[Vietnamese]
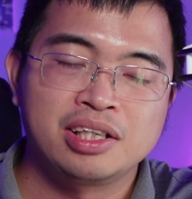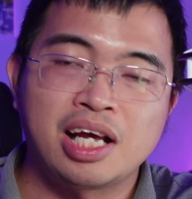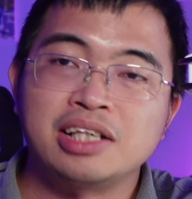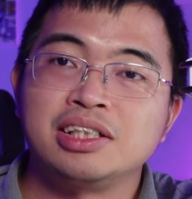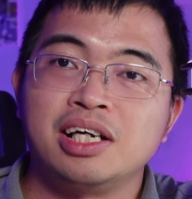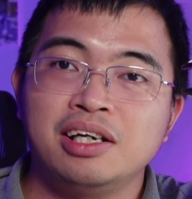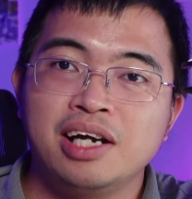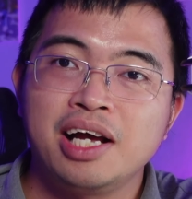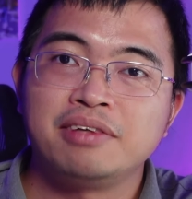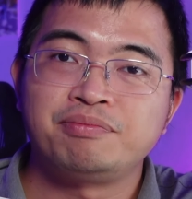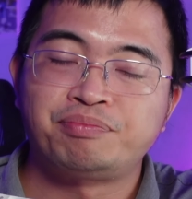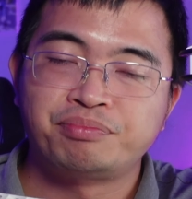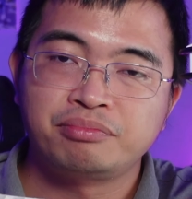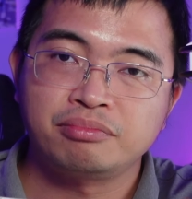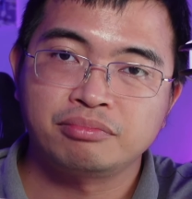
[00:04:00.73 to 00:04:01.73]
thật sự á
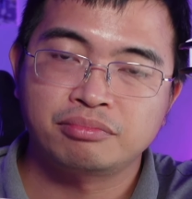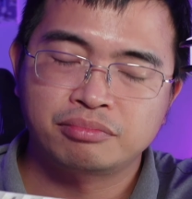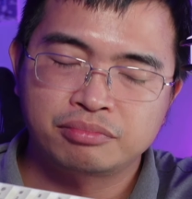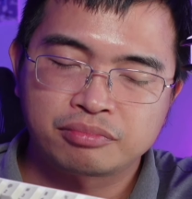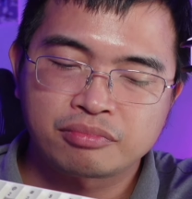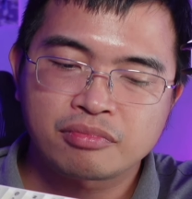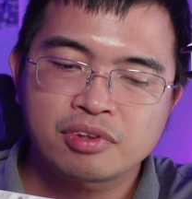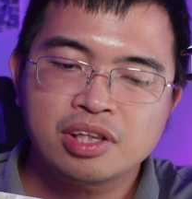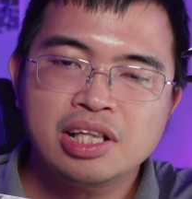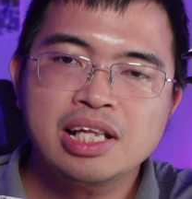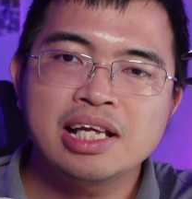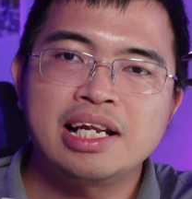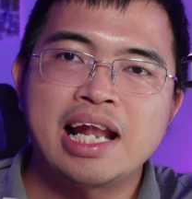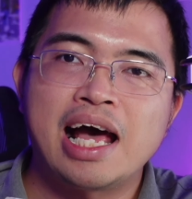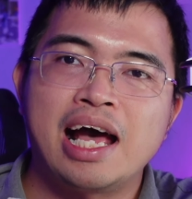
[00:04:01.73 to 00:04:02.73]

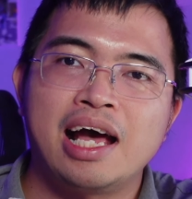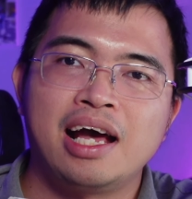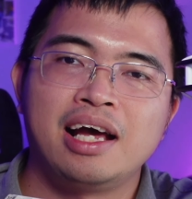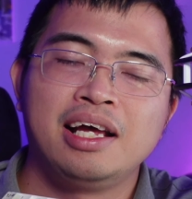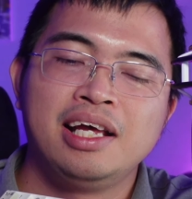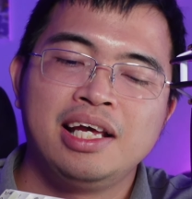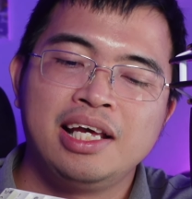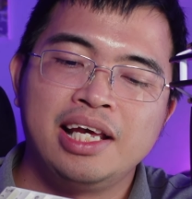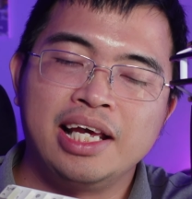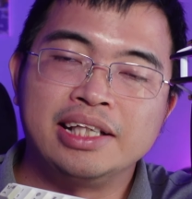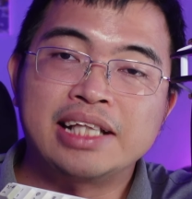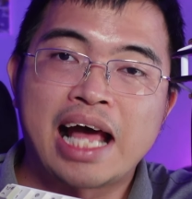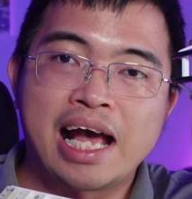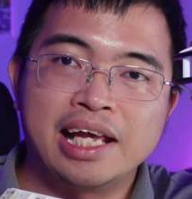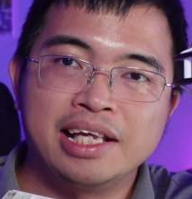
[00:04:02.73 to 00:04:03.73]
là
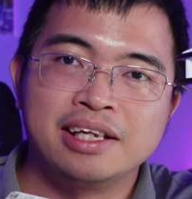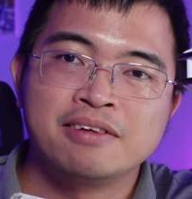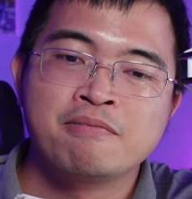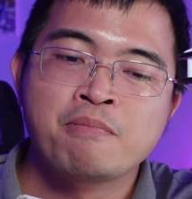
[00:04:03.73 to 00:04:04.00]
hiện tại